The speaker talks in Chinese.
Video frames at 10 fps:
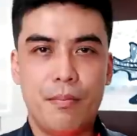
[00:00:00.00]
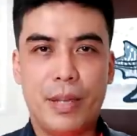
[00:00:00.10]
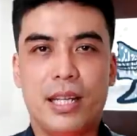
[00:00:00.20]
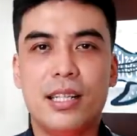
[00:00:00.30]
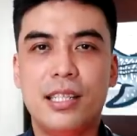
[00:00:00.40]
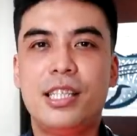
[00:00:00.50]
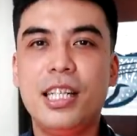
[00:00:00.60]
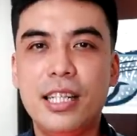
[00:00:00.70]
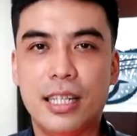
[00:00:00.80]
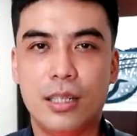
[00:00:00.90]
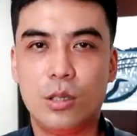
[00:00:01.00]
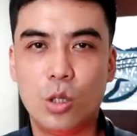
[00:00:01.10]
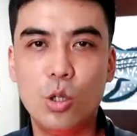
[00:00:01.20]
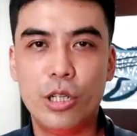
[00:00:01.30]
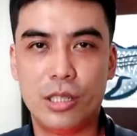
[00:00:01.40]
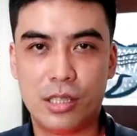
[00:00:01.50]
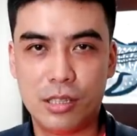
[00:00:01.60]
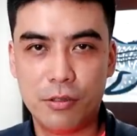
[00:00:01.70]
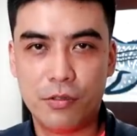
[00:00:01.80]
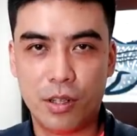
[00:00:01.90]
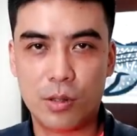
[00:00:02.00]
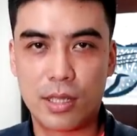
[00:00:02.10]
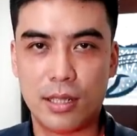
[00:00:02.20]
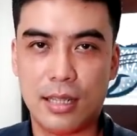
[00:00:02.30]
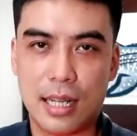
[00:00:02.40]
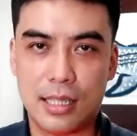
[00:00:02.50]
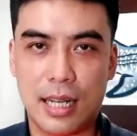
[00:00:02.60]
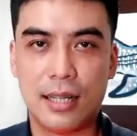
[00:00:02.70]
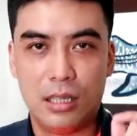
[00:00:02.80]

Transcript: 每个人心里。都会有一只粉红色的大象，